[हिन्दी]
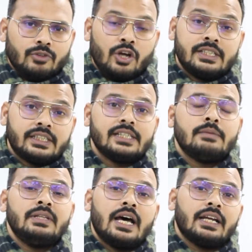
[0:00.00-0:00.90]
और इसके
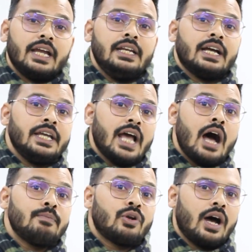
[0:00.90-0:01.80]
जिम्मेदार कहीं ना कहीं
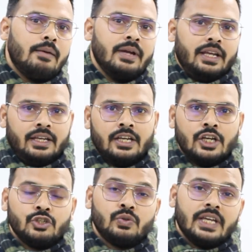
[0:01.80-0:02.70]
आप और हम हैं
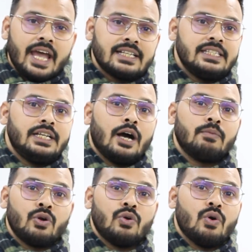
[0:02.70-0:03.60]
क्योंकि ऐसी
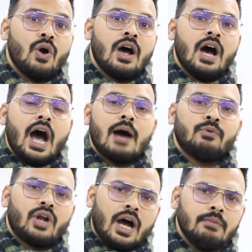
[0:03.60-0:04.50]
खबरों को आप
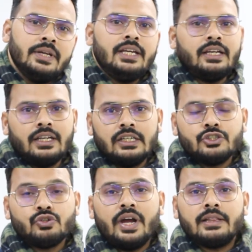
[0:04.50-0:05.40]
और हम ही
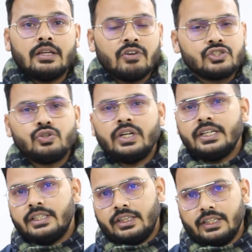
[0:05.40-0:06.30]
जो है तवज्जो
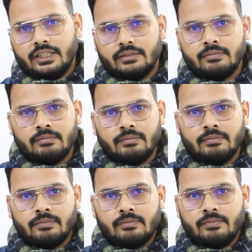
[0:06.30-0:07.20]
नहीं देते
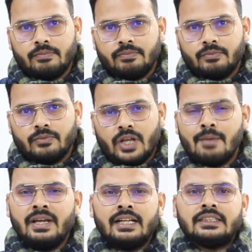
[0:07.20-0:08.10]

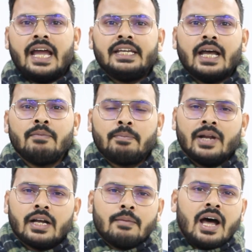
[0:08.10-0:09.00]
हमें लगता है कि हम
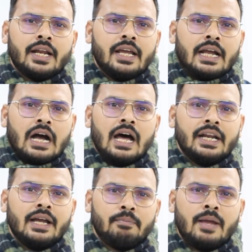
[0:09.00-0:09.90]
अपना कमा रहे हैं खा
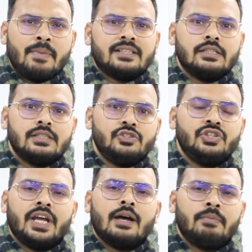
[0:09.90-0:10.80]
रहे हैं अपने पैसे से
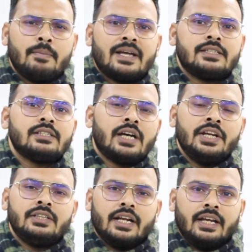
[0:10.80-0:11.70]
जी रहे हैं अपने पैसे से
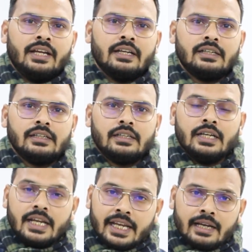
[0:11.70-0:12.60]
खरीद रहे
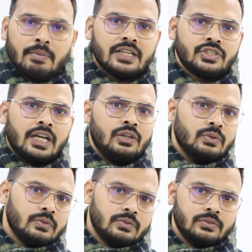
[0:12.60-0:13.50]
हैं एक बात जान लो